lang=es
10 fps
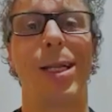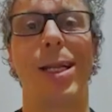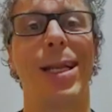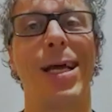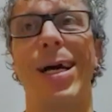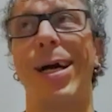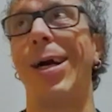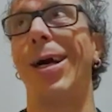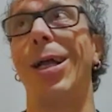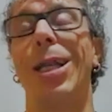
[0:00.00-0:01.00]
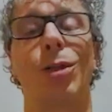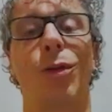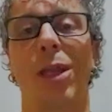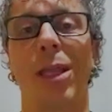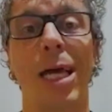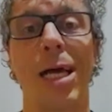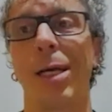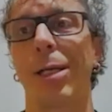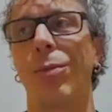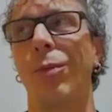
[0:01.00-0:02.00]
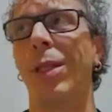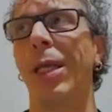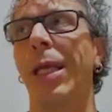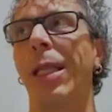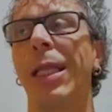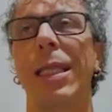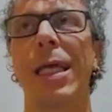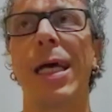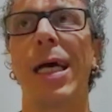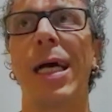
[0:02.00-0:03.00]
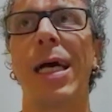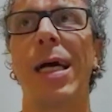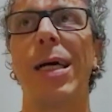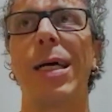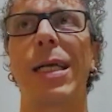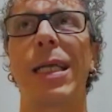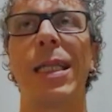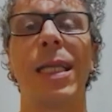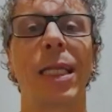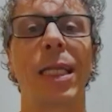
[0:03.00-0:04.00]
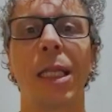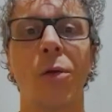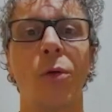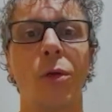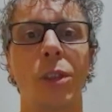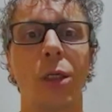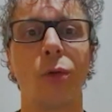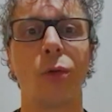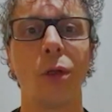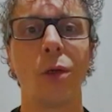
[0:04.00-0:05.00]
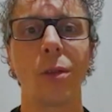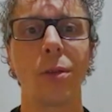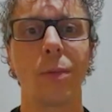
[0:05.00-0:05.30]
la, sociedad, como te dicta que tienes que tener mm. unos estudios